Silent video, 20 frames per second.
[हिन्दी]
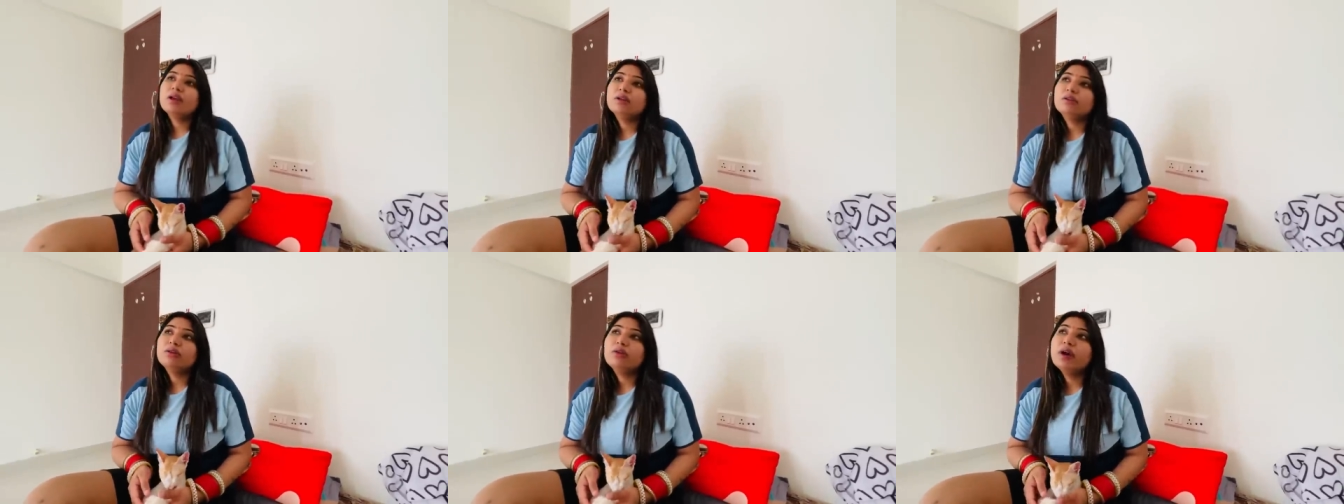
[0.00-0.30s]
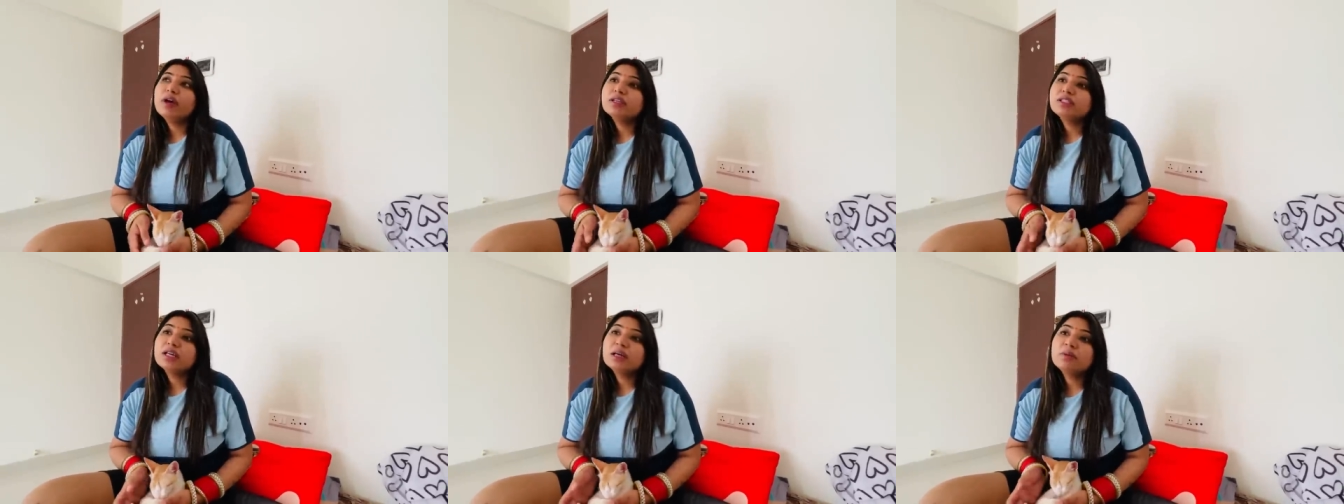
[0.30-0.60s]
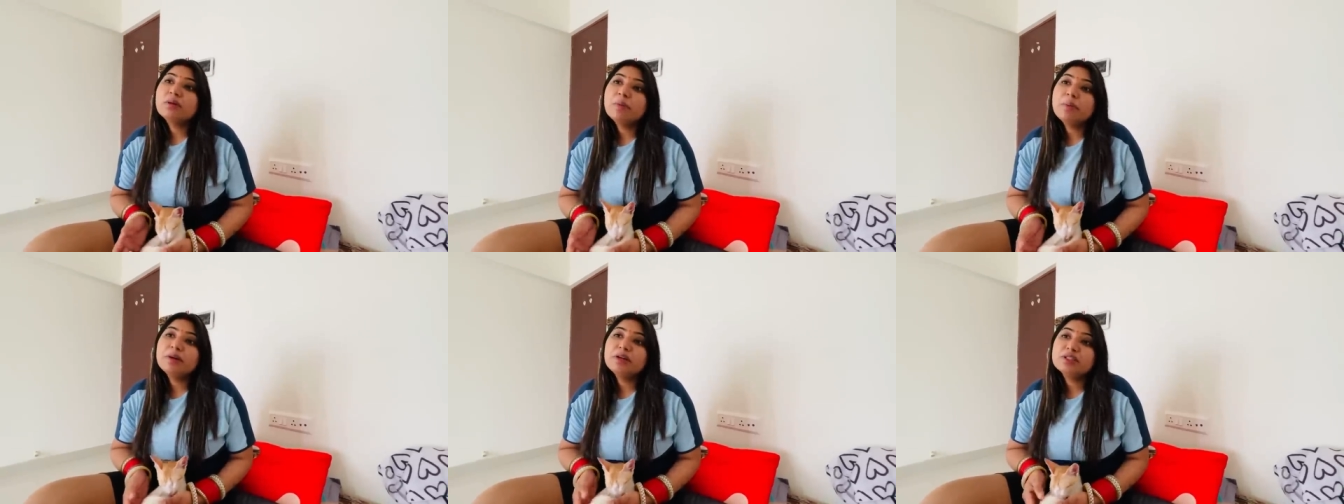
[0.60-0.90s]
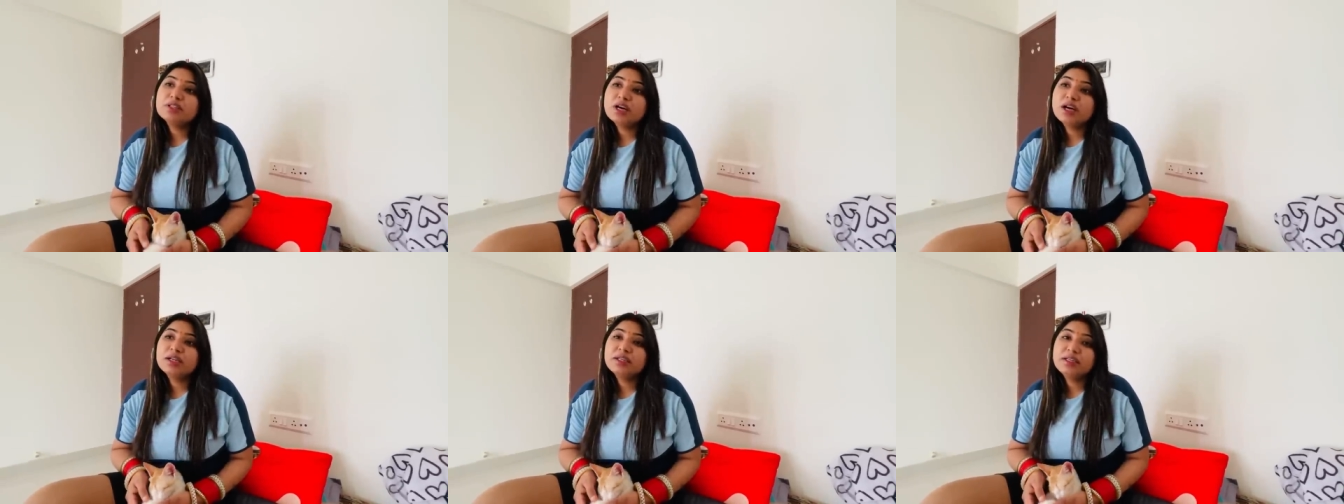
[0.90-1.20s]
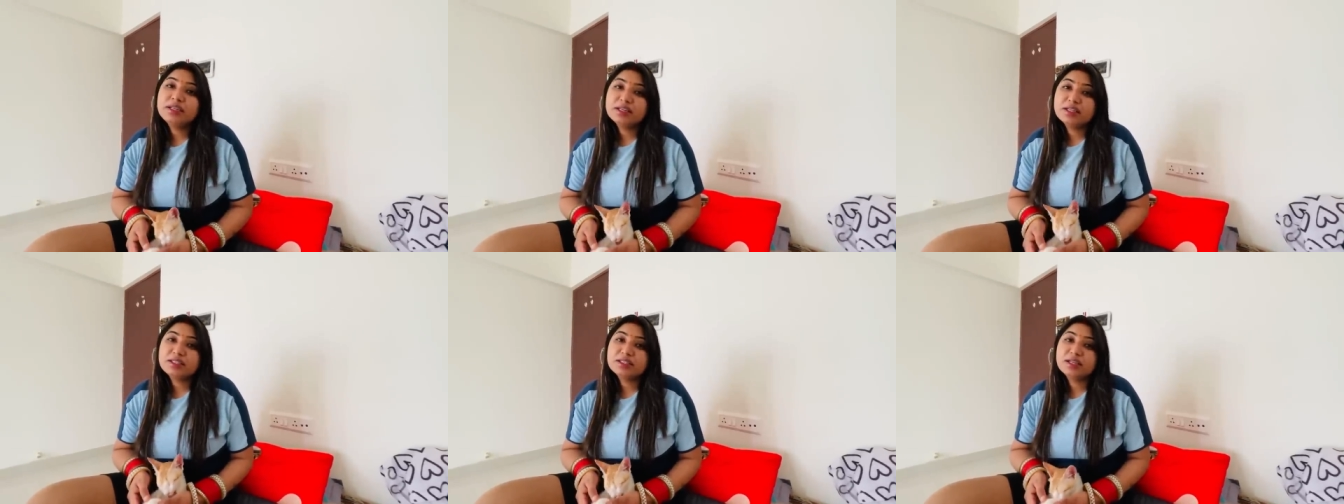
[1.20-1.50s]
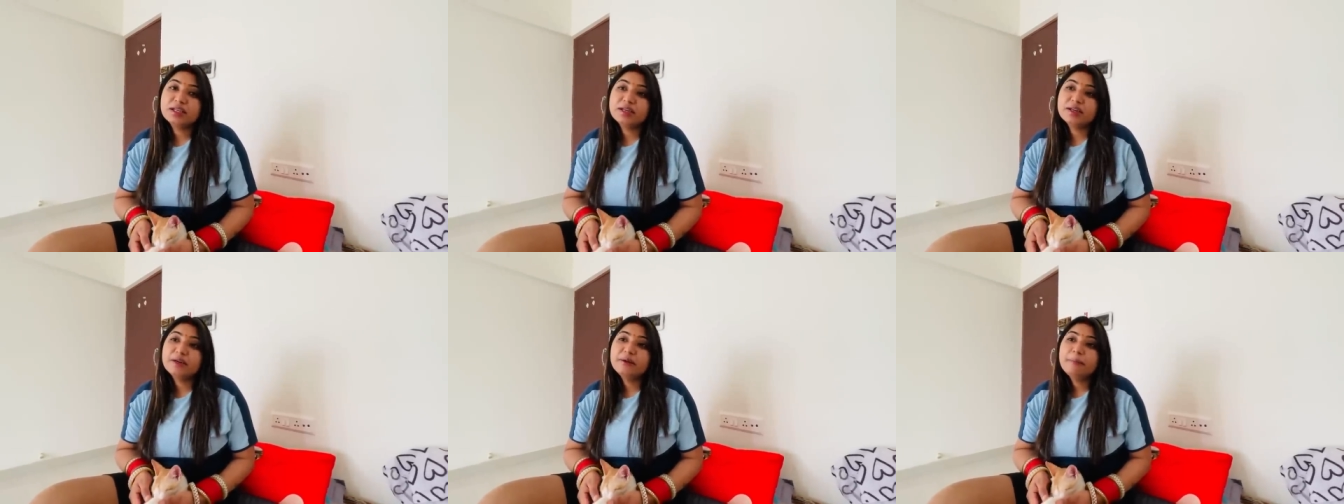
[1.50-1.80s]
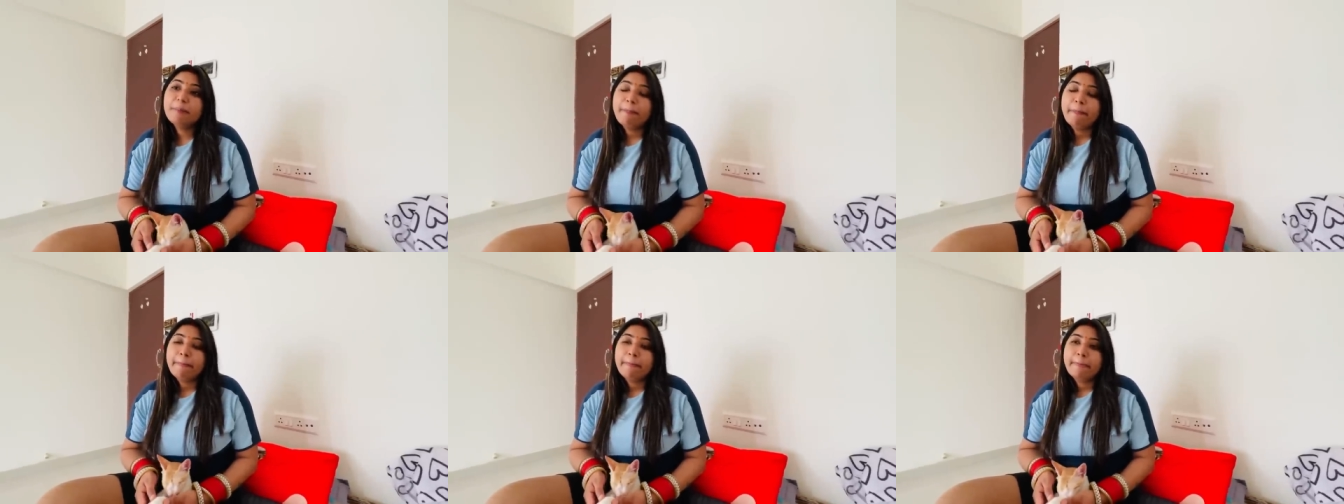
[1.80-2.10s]
तो ऐसे हमें परेशान किया जा रहा
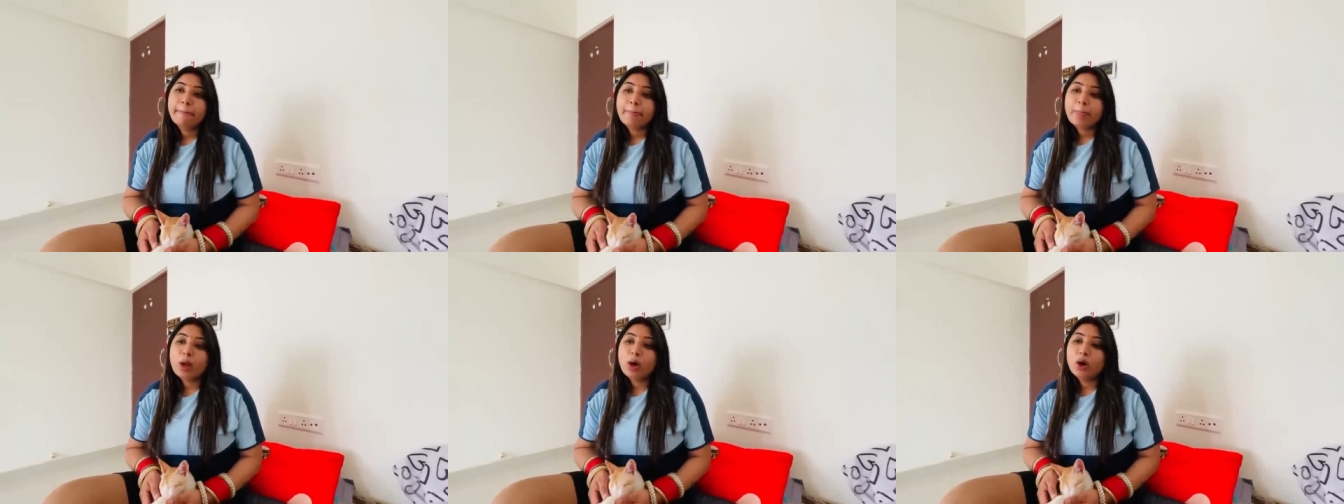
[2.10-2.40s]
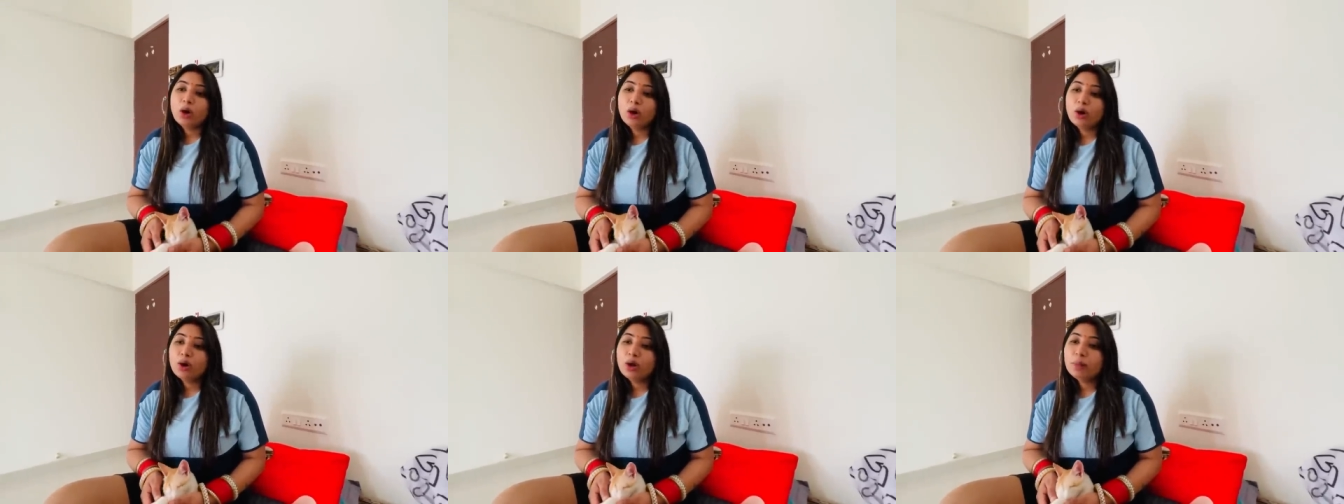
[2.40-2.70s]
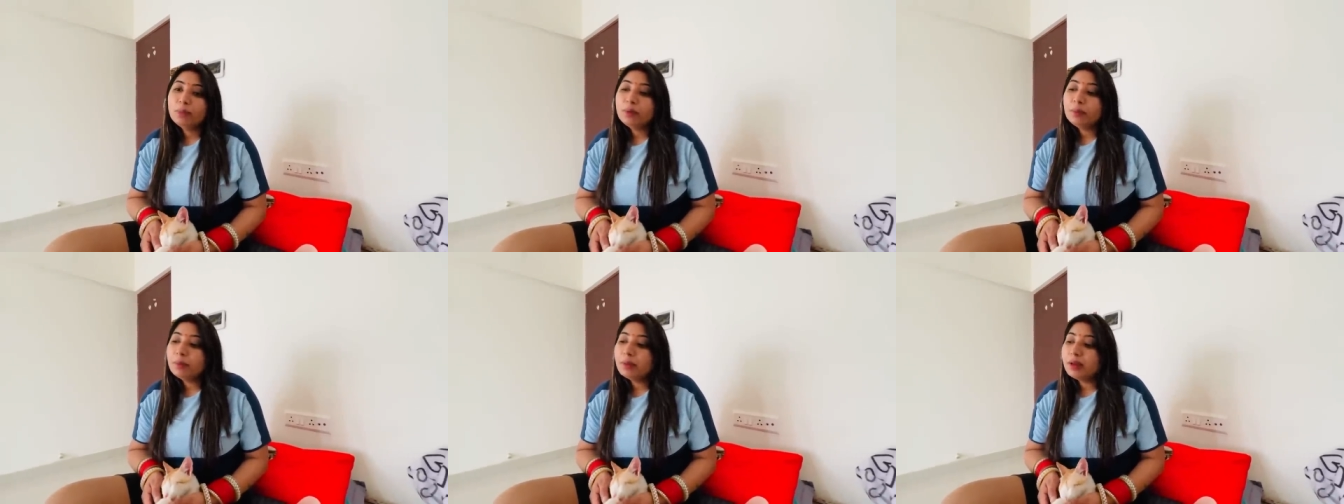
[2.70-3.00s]
है और अभी